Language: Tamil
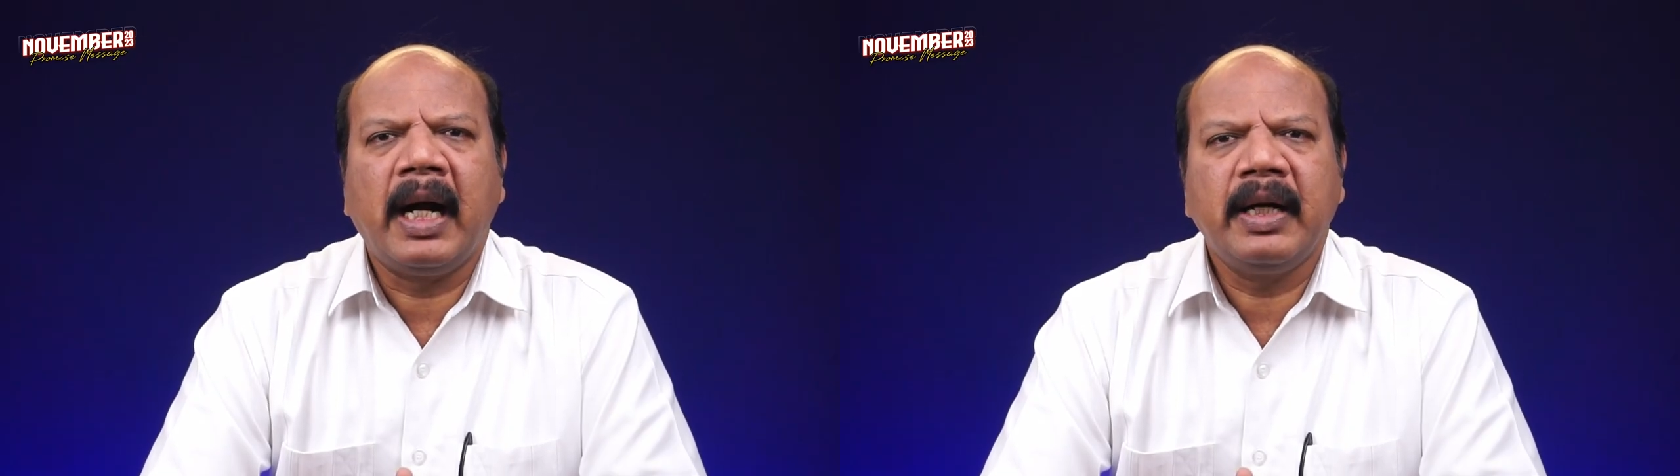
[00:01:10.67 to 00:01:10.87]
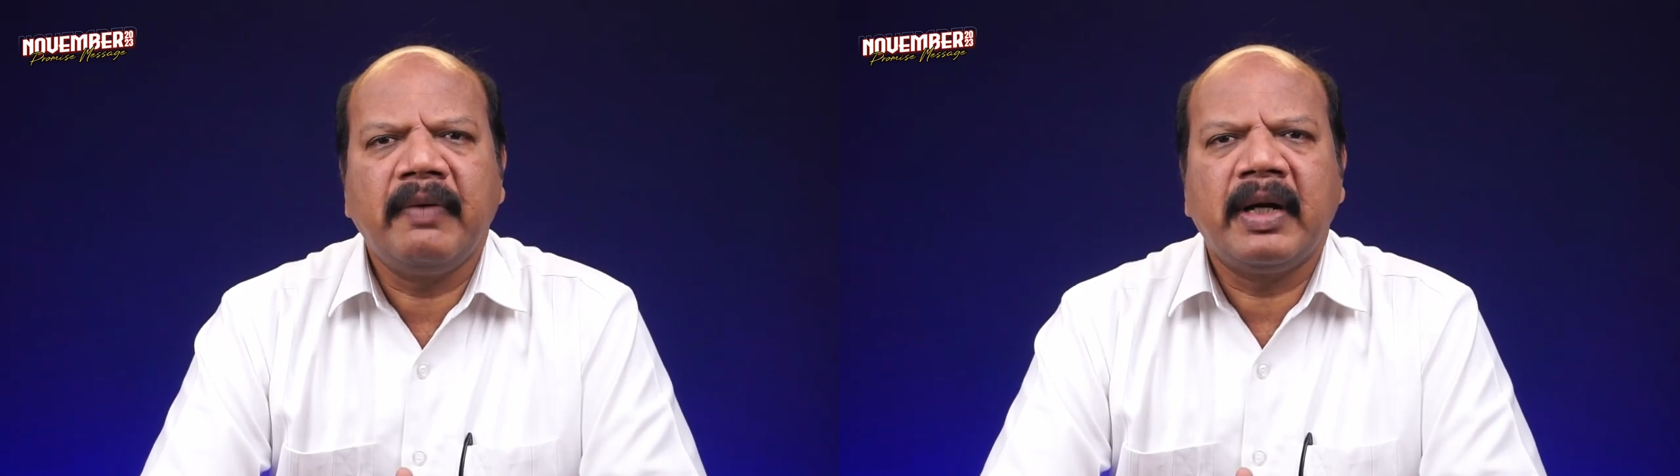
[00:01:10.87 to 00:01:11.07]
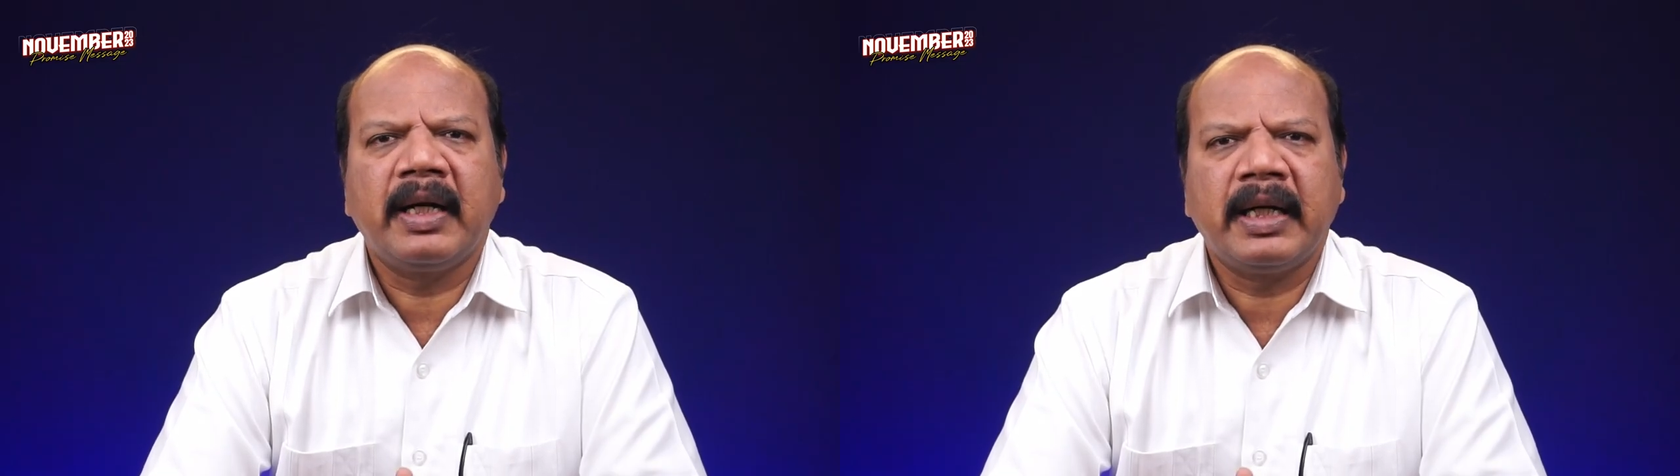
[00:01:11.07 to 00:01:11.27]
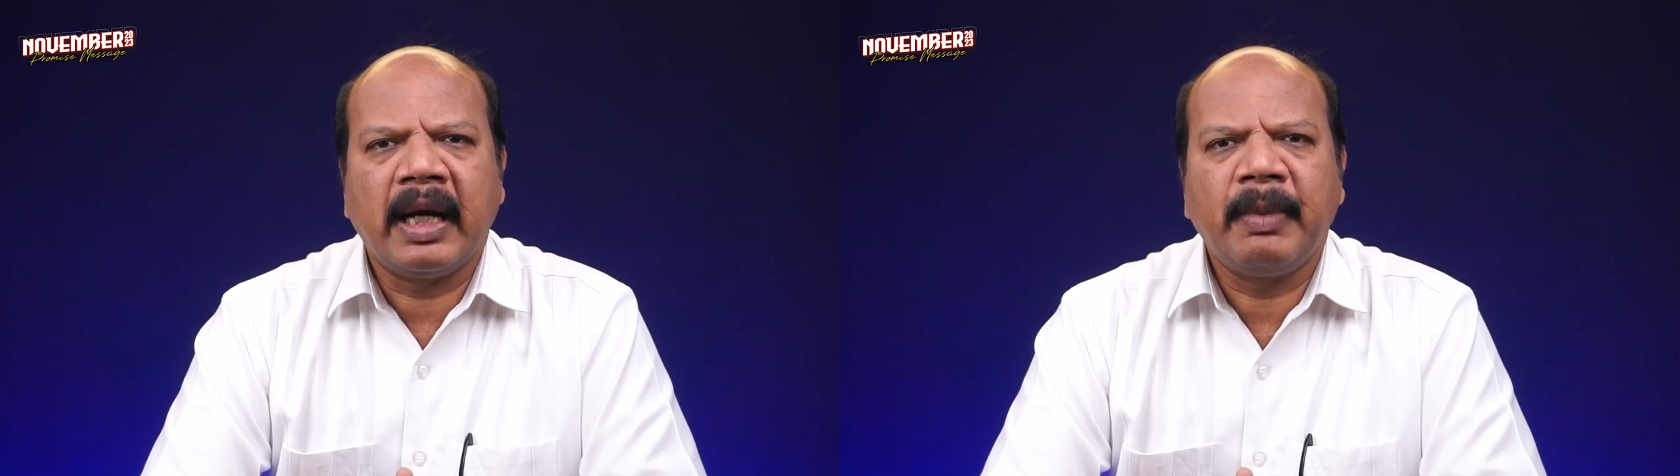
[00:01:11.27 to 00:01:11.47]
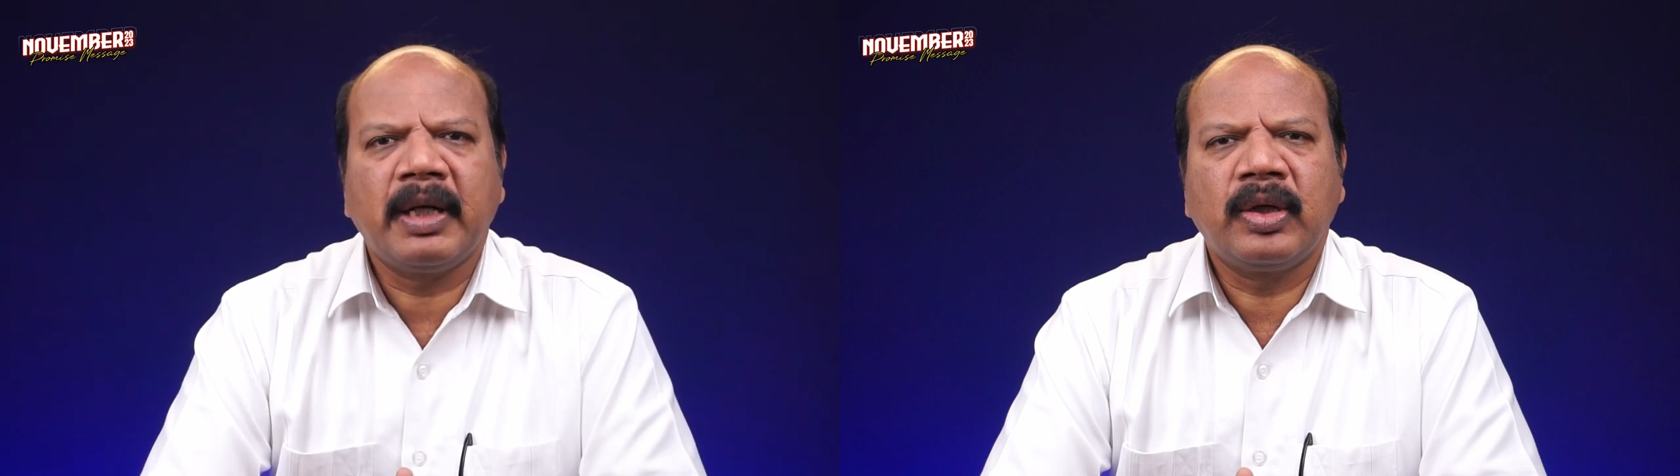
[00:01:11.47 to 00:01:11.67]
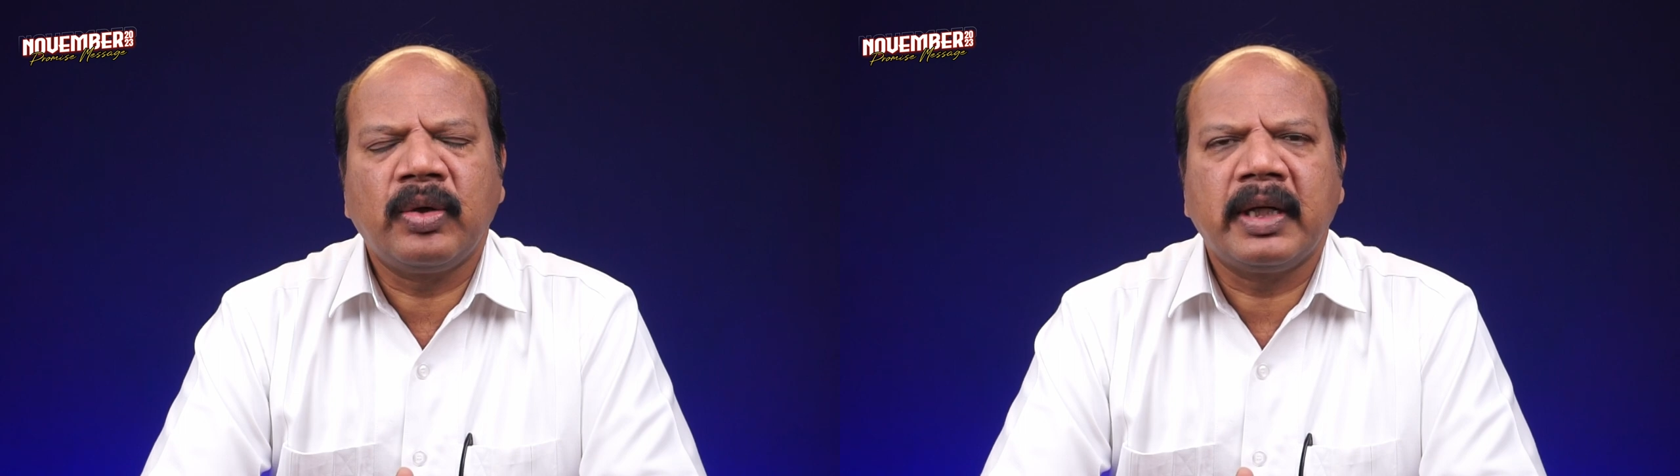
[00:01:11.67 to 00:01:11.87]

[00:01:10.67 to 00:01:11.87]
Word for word: ஆண்டவர் நமக்கு